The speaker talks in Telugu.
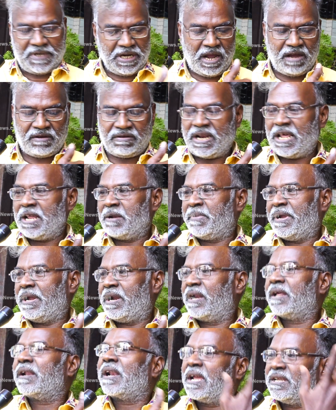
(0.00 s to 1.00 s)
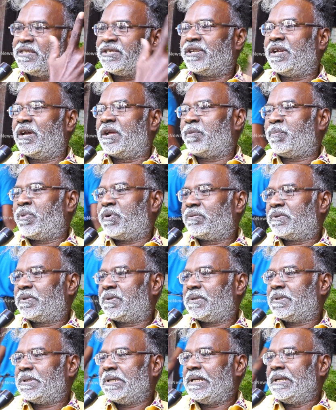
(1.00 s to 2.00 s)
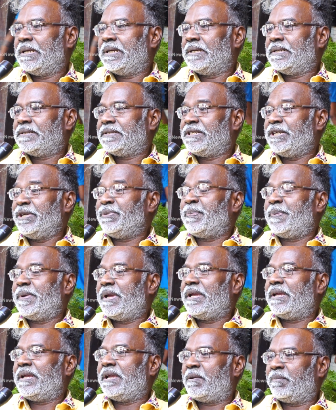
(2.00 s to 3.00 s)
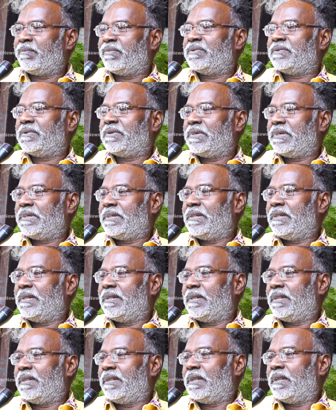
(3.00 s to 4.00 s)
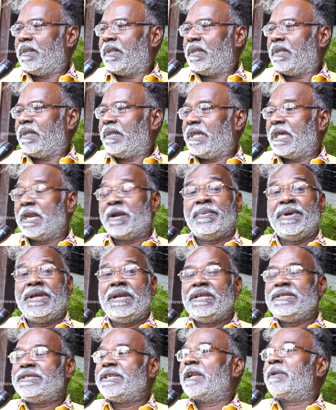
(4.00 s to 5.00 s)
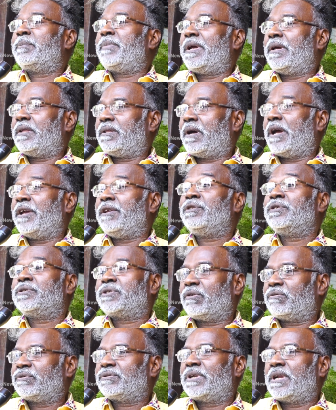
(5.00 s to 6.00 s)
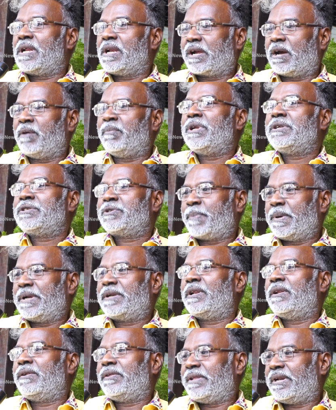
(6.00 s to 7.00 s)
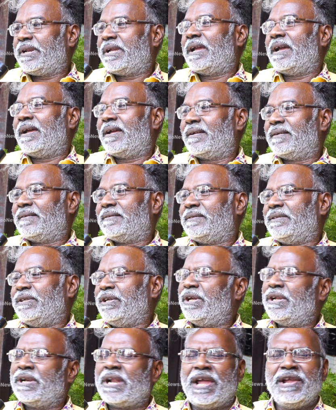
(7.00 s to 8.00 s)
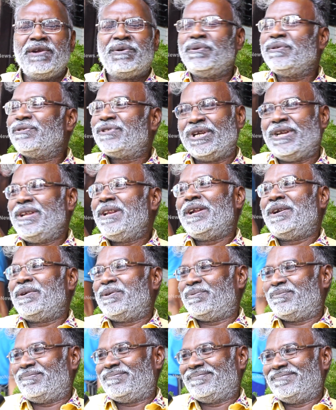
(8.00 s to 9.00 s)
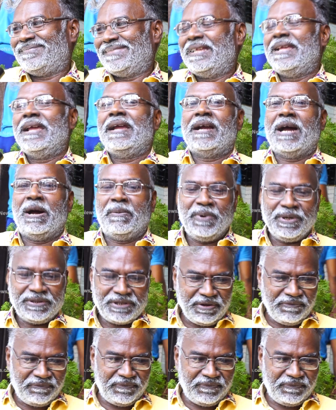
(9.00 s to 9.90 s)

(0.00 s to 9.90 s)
నాకు నలభై ఏళ్ళ రాజకీయ అనుభవం ఉంది సిపిఐఎం ఎనభై నుంచి ఎనభై ఐదు ఐదు సంవత్సరాలు కమ్యూనిస్ట్ పార్టీలో తిరిగా ఏ నాయకుడు చేయలేడు కాకపోతే